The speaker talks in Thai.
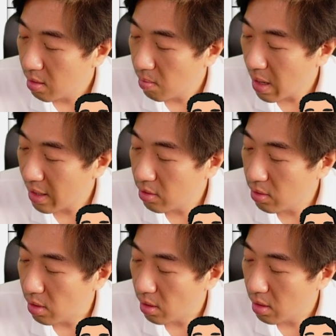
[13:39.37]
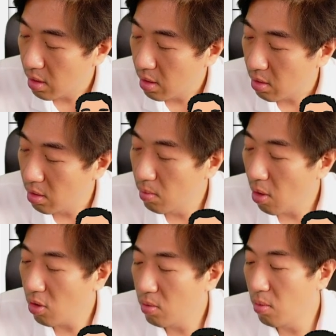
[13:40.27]
มากขึ้นคือม
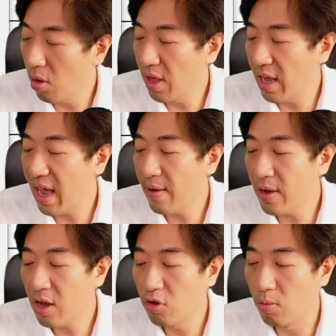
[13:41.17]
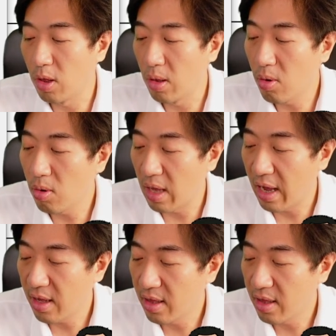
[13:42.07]
องในแง่ว่าเราอยู่บนโลกนะ